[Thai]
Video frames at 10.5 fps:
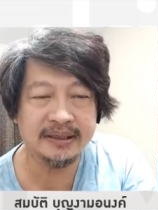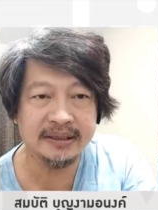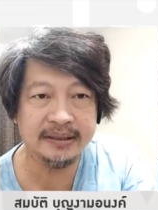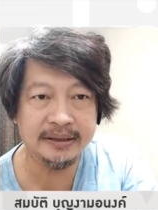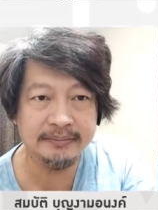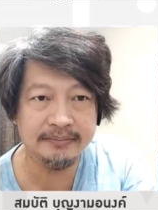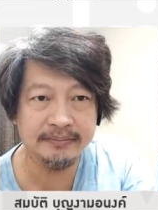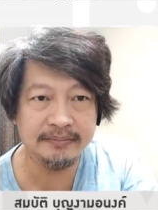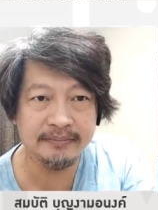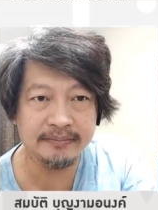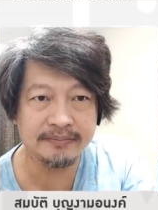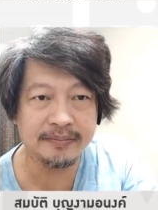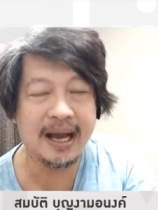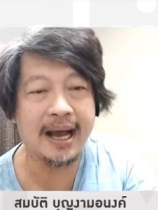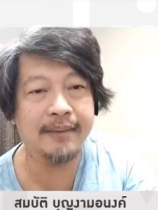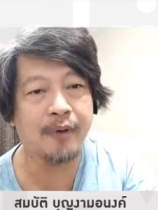คือ
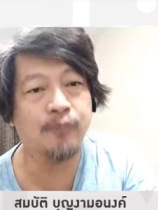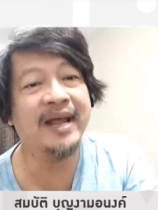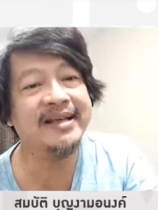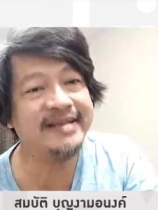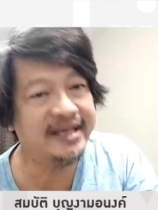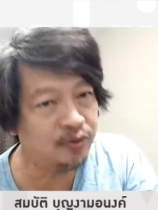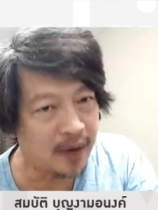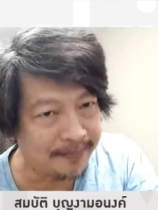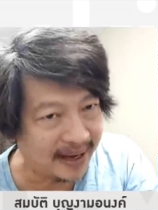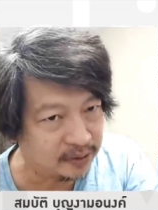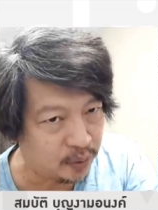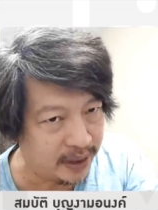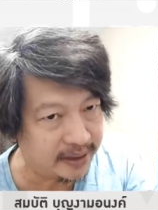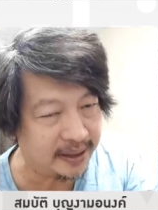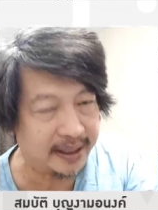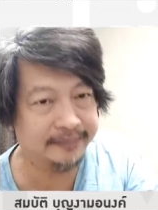ผมได้ยินว่าแพนก
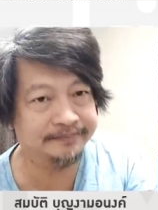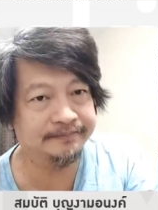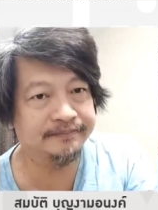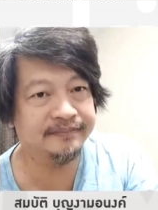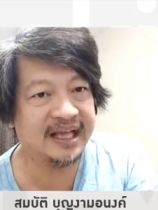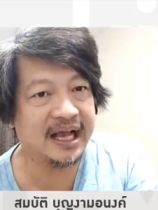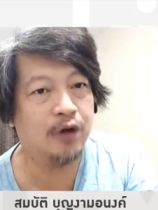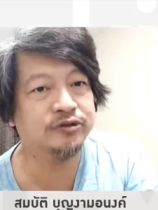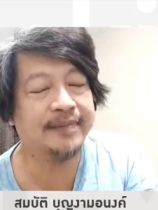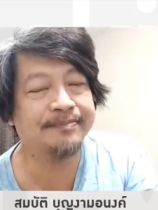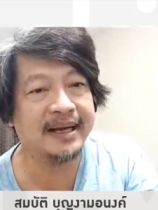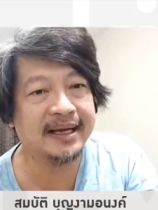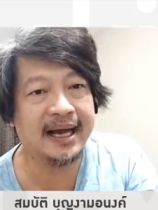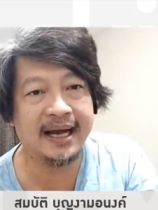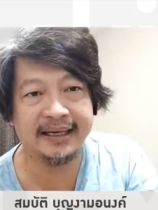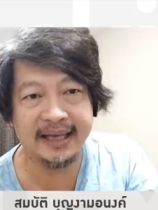วินเนี่ย เขาจะประ
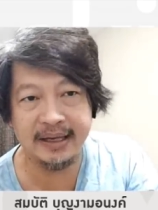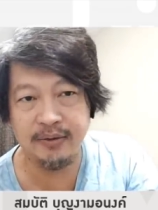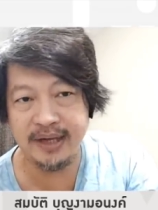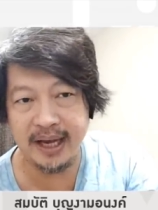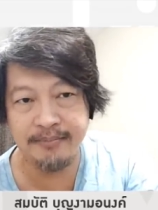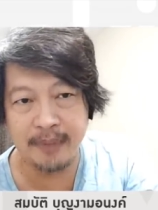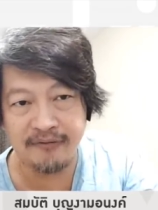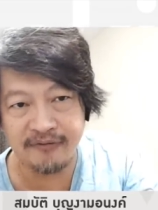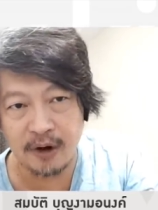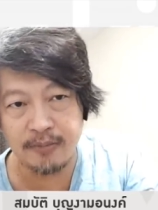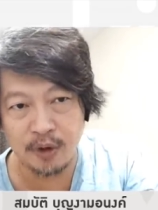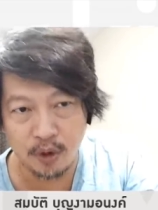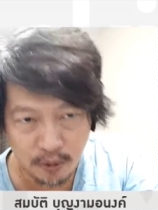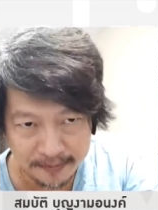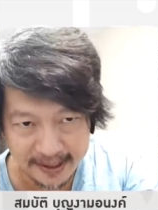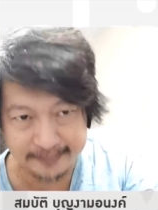กาศไอไอม็อบฟอร์มโฮ
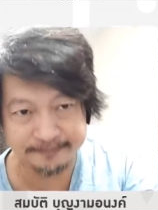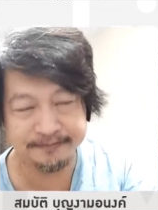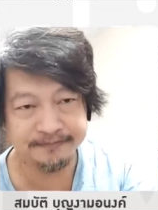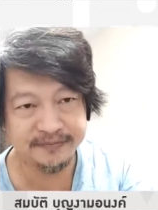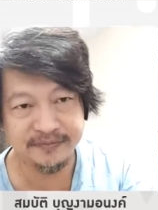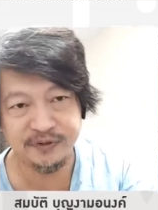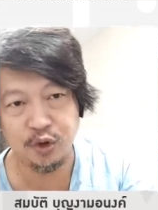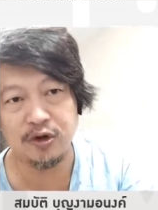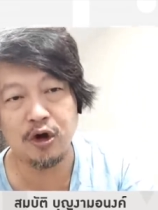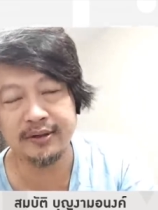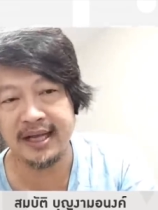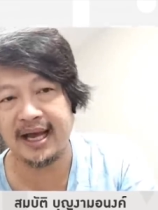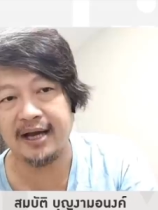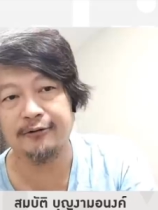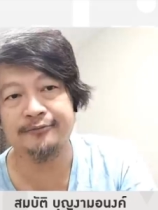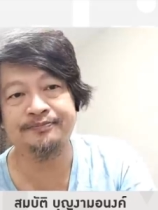มนะ ช่วงล็อก
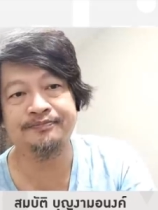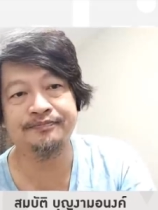ดาวน์